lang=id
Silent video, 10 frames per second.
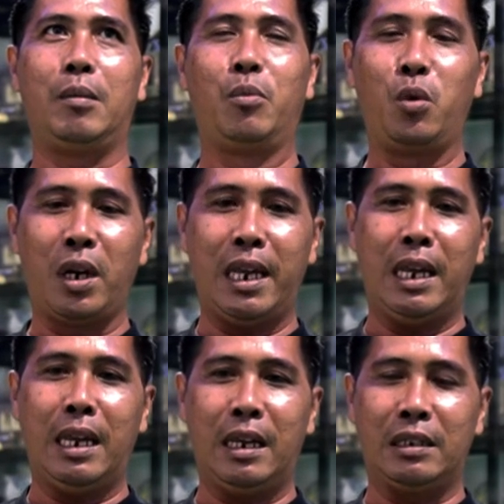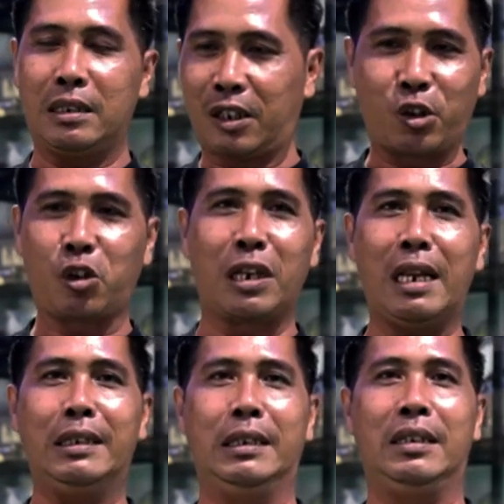mulai cross
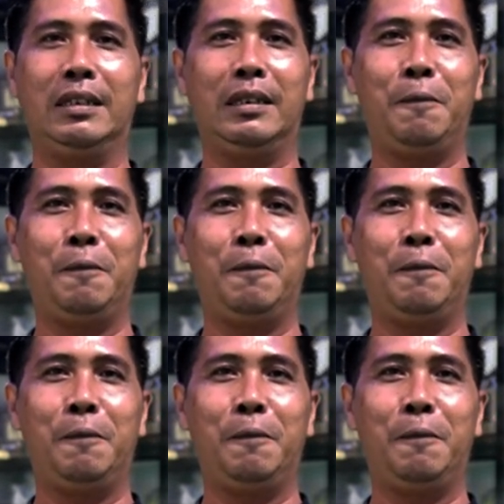lagi